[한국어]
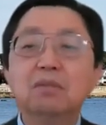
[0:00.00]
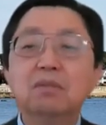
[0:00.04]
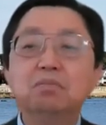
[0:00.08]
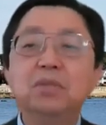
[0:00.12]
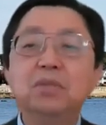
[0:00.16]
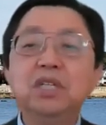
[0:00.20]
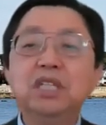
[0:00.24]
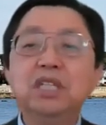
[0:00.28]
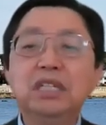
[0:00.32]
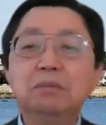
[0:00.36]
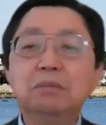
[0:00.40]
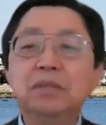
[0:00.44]

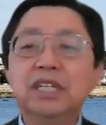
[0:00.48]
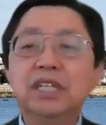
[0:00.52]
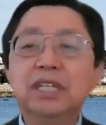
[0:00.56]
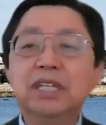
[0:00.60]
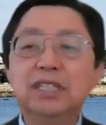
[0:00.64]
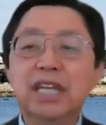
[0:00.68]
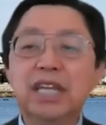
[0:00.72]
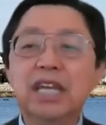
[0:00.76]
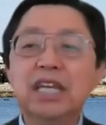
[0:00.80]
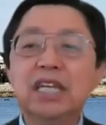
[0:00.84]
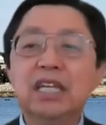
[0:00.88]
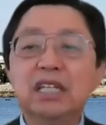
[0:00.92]
믿음이
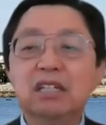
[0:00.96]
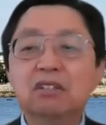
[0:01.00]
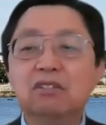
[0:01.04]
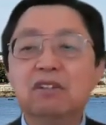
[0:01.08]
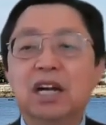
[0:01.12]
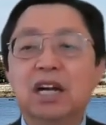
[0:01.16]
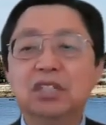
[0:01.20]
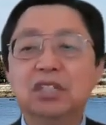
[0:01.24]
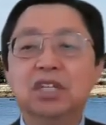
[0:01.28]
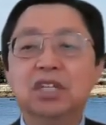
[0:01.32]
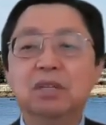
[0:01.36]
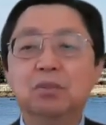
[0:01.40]
생기는
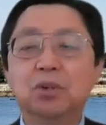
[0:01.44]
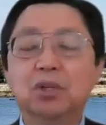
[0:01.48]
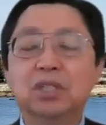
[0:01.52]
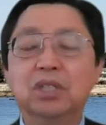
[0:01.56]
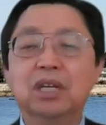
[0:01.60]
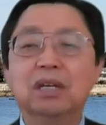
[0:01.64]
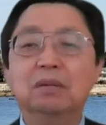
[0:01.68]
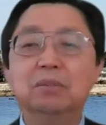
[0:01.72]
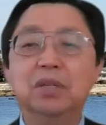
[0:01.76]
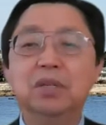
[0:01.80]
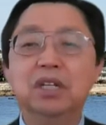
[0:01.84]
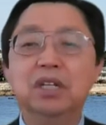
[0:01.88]
과정이
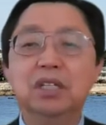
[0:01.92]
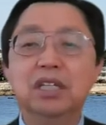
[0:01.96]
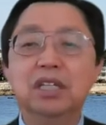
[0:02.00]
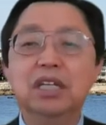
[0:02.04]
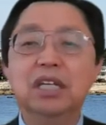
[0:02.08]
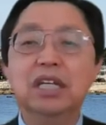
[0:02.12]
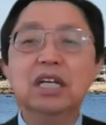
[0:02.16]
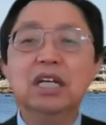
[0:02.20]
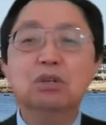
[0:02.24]
뭐냐면